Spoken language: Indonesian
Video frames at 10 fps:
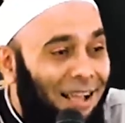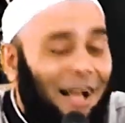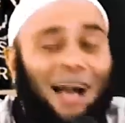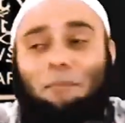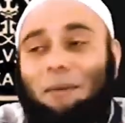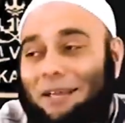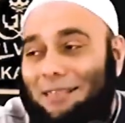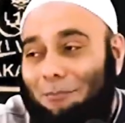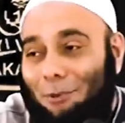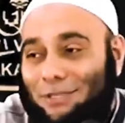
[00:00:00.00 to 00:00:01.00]
Kapan
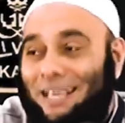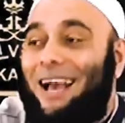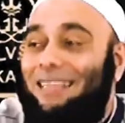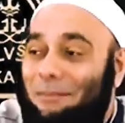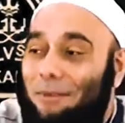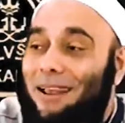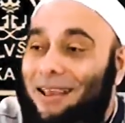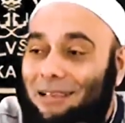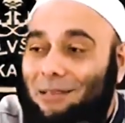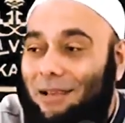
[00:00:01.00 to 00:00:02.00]
kita mau sehat nih
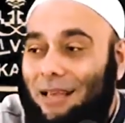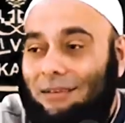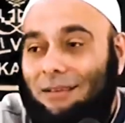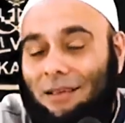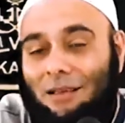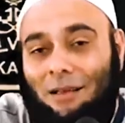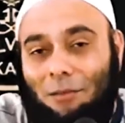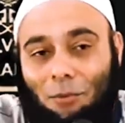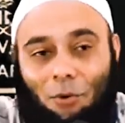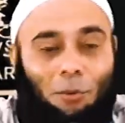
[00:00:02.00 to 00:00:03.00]
badan gitu kan?
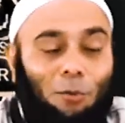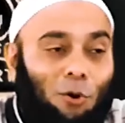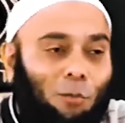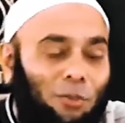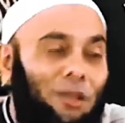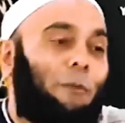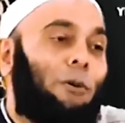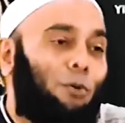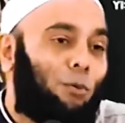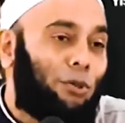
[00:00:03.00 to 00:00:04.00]
Boro-boro mau terawih
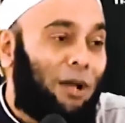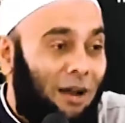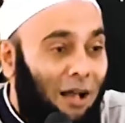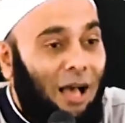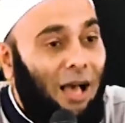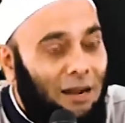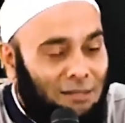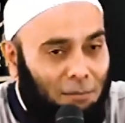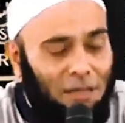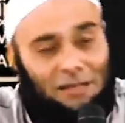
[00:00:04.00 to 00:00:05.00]
23 rakaat,
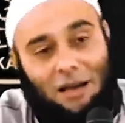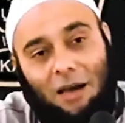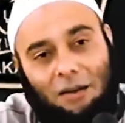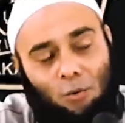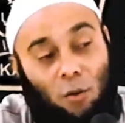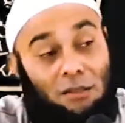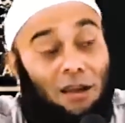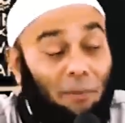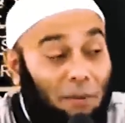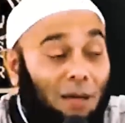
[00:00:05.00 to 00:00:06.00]
11 rakaat, 2
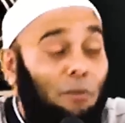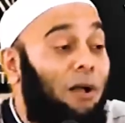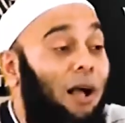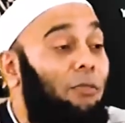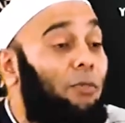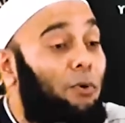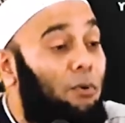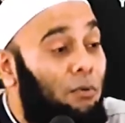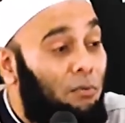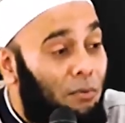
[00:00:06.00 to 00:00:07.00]
rakaat pertama udah ngantuk.
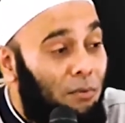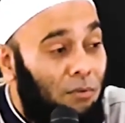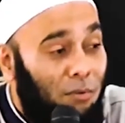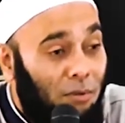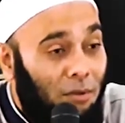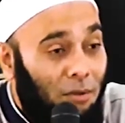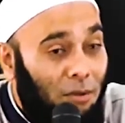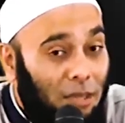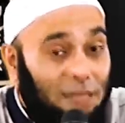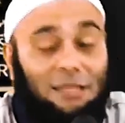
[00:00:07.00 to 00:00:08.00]

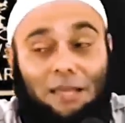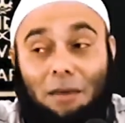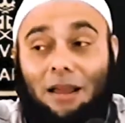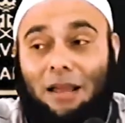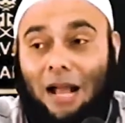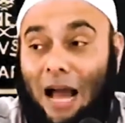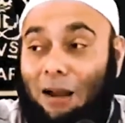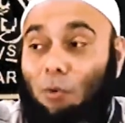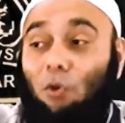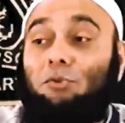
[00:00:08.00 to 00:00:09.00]
Isinya badannya
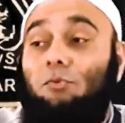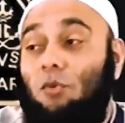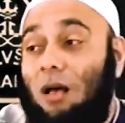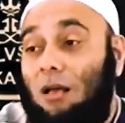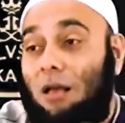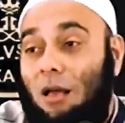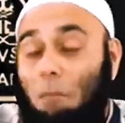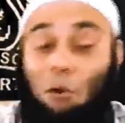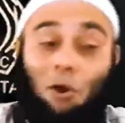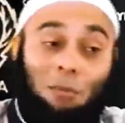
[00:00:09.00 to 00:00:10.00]
karbo semua.
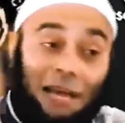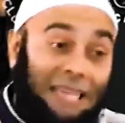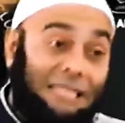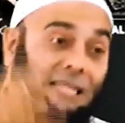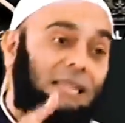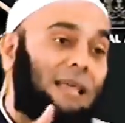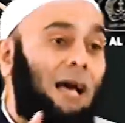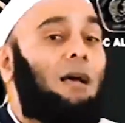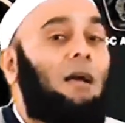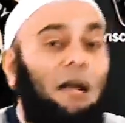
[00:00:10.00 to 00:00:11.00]
Belum lagi
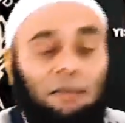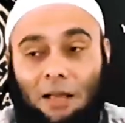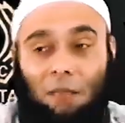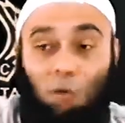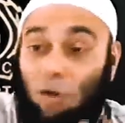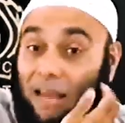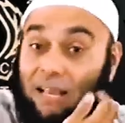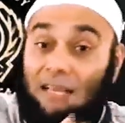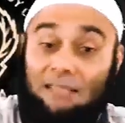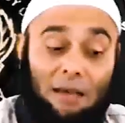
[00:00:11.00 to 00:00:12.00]
cerita ketika buka
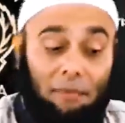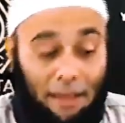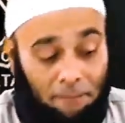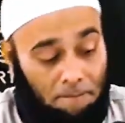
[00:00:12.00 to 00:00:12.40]
dikasih apa?